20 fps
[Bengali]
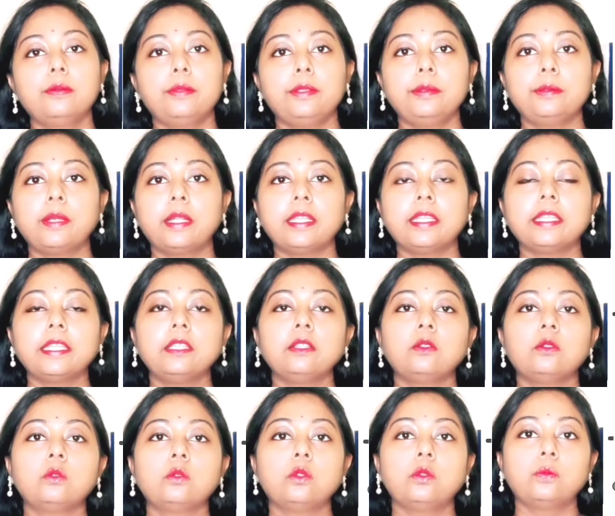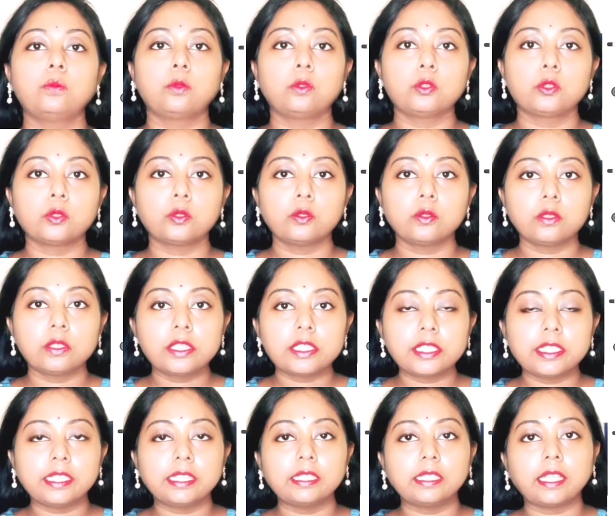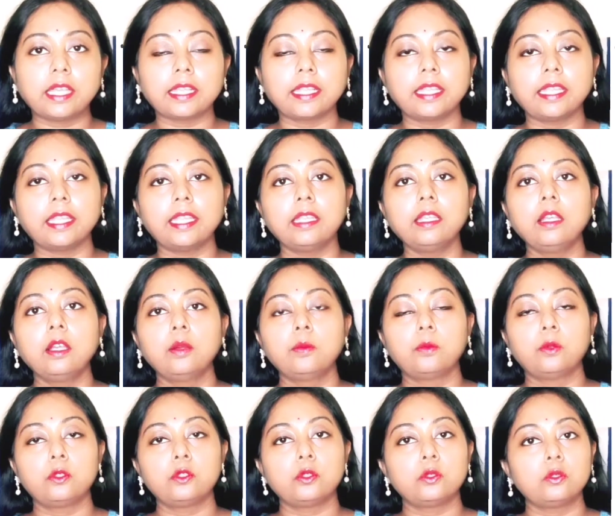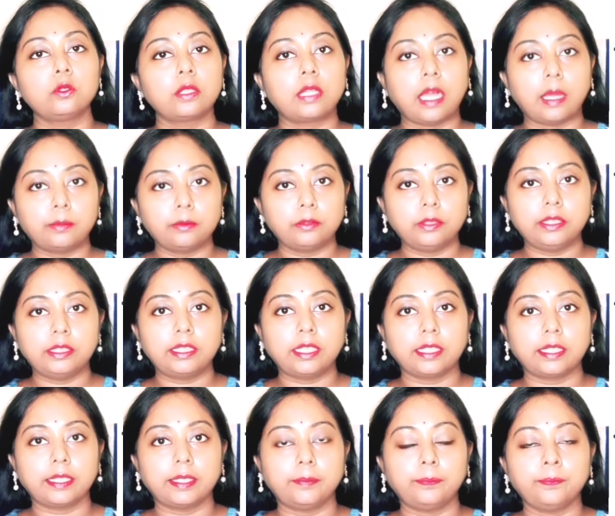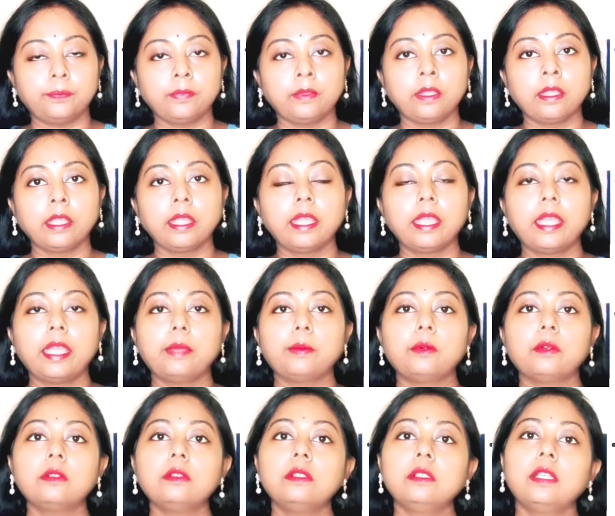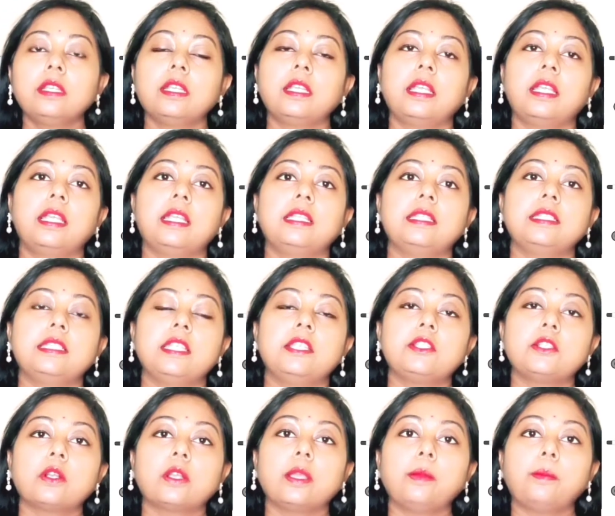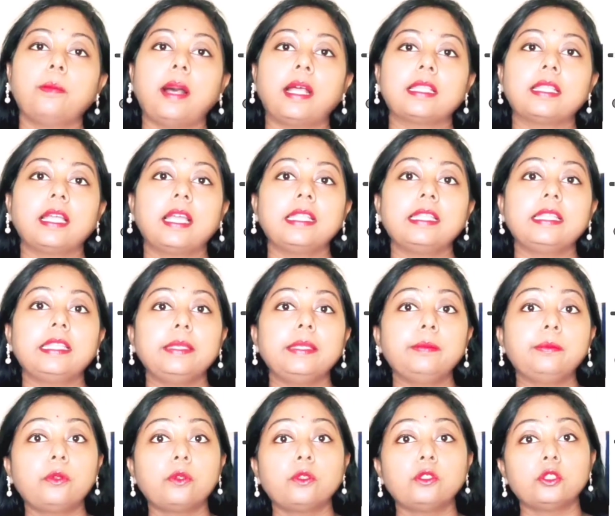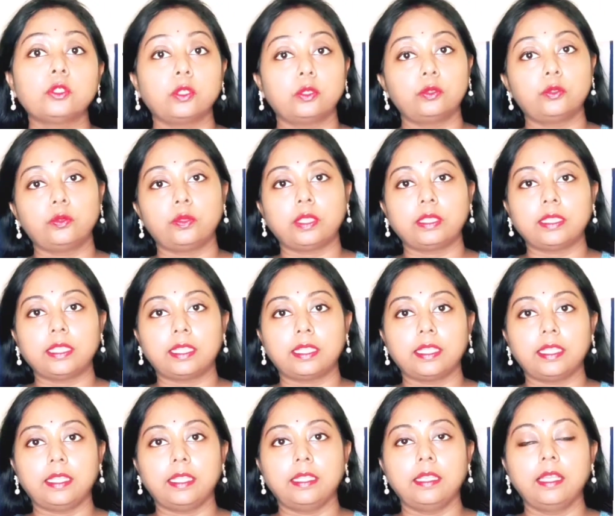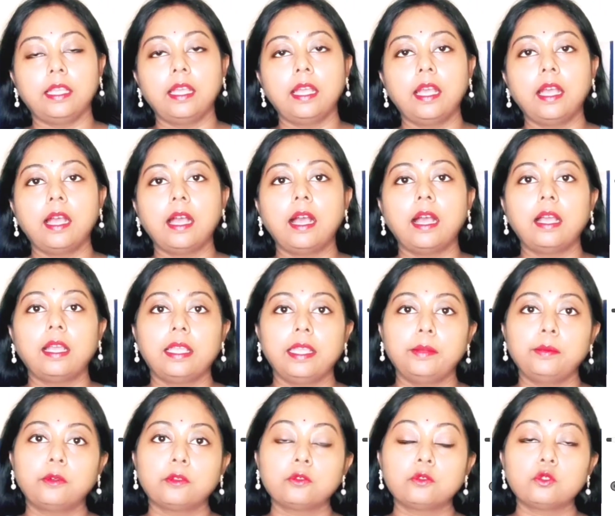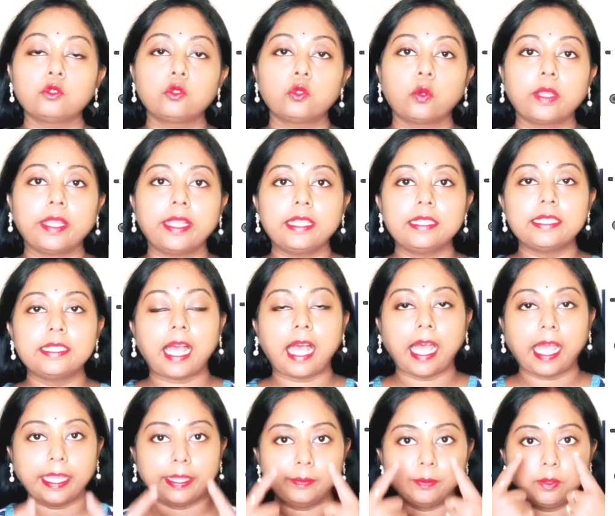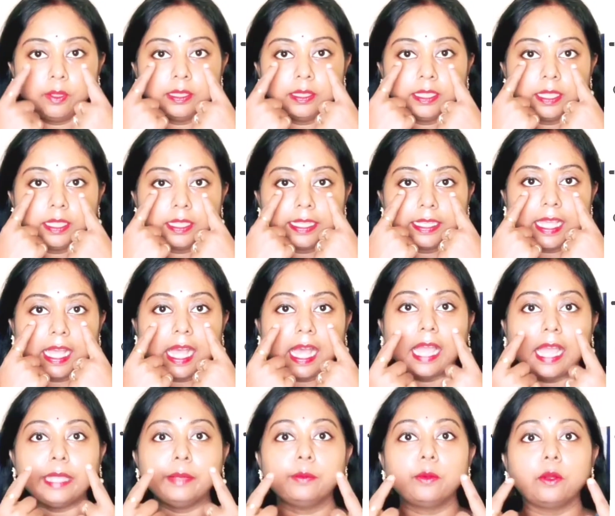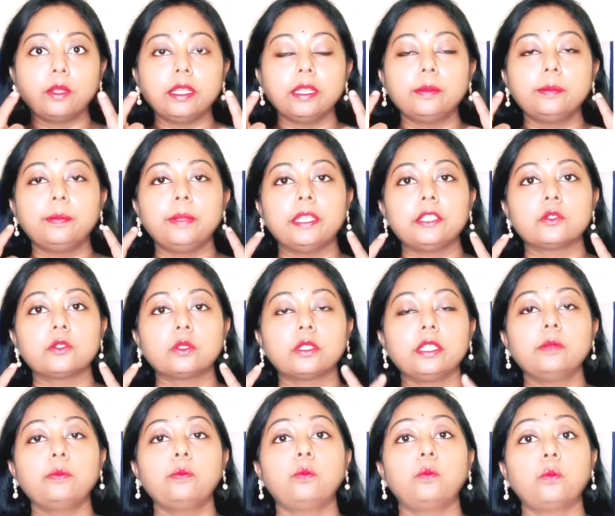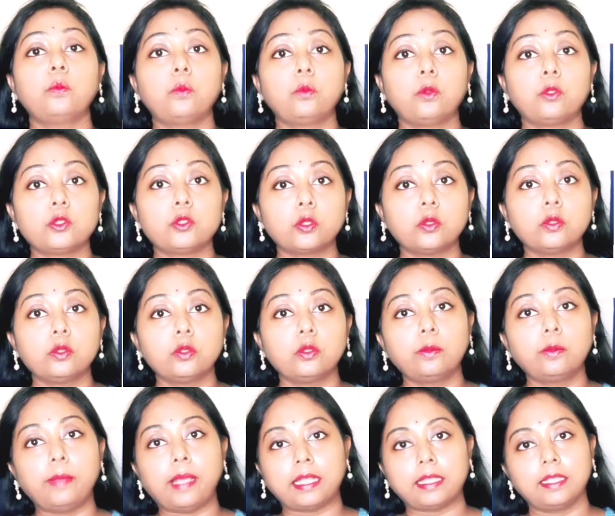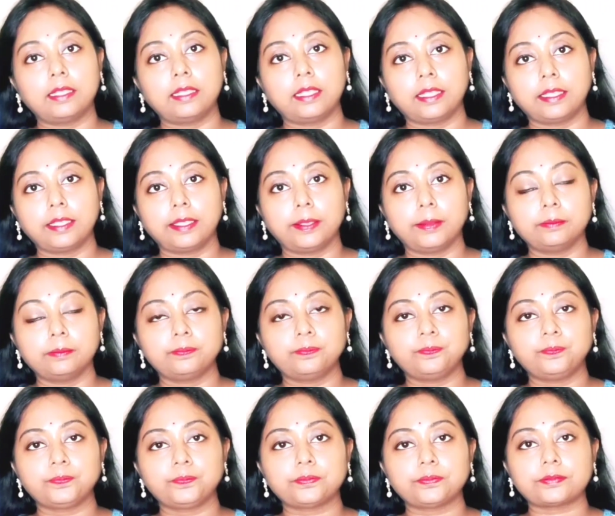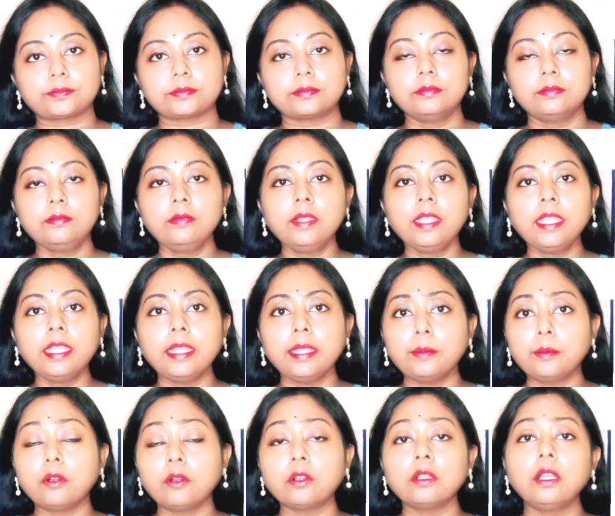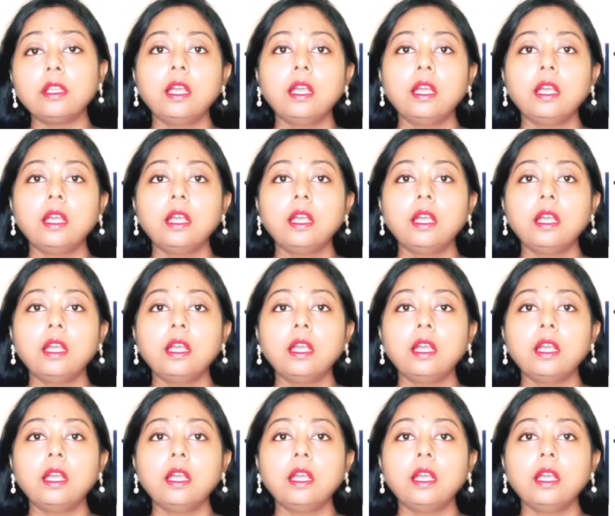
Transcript: ফিভারে কিন্তু প্রচণ্ড শীত থাকে প্রচণ্ড কাঁপুনি থাকে এবং সেই সঙ্গে মাথায় তীব্র যন্ত্রণা থাকে এবং চোখে যে আই বল থাকে আই বলের পেছনে প্রচণ্ড ব্যথা থাকে এবং